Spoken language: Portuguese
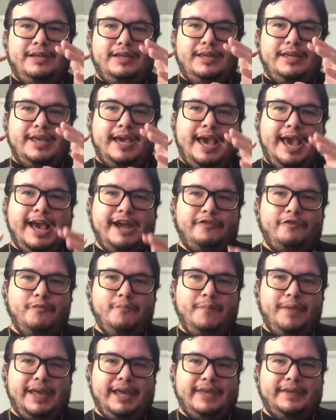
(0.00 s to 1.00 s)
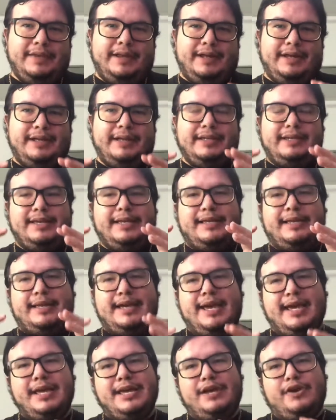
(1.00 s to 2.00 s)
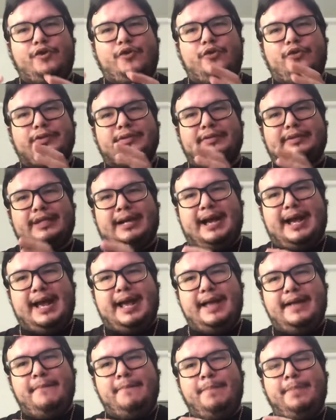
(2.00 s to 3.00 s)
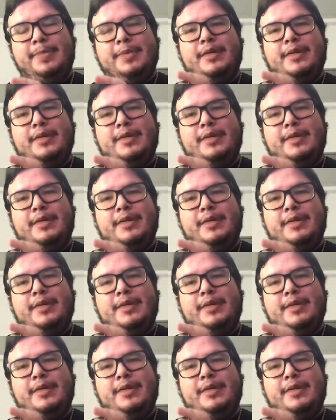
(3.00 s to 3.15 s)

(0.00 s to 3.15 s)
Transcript: e recomenda que quem encontrar